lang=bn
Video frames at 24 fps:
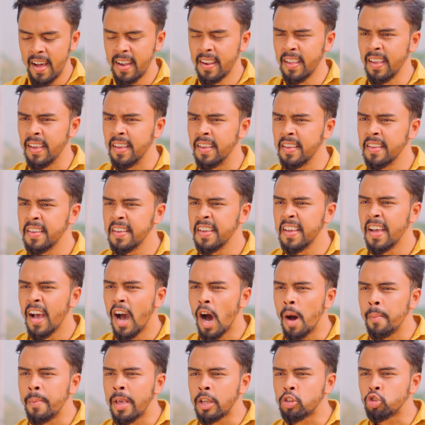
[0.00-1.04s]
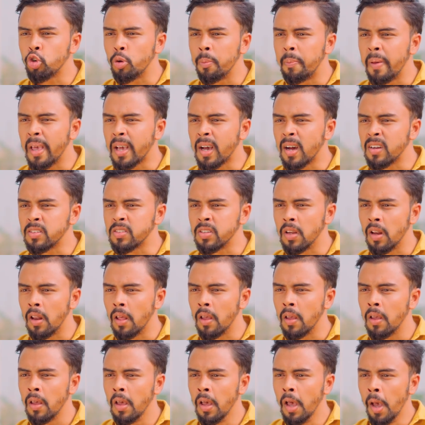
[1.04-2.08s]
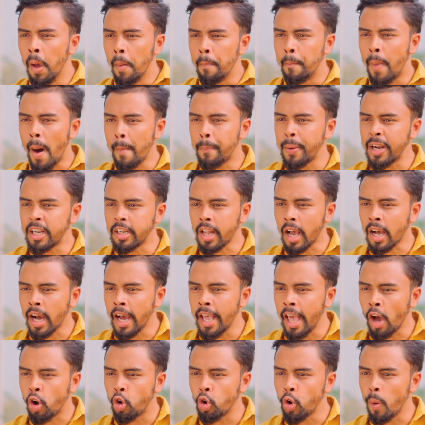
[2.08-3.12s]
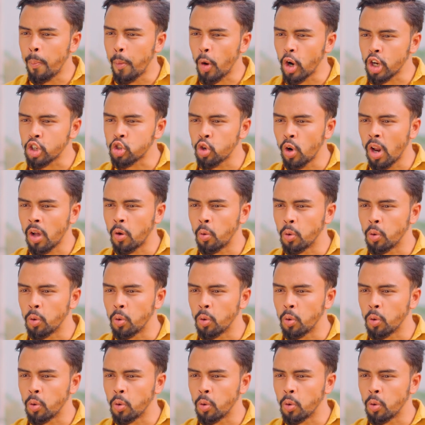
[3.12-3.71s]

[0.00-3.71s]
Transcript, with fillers: আরে আমি একজন বেকার ছেলে বাপের টাকায় এখনো পড়াশোনা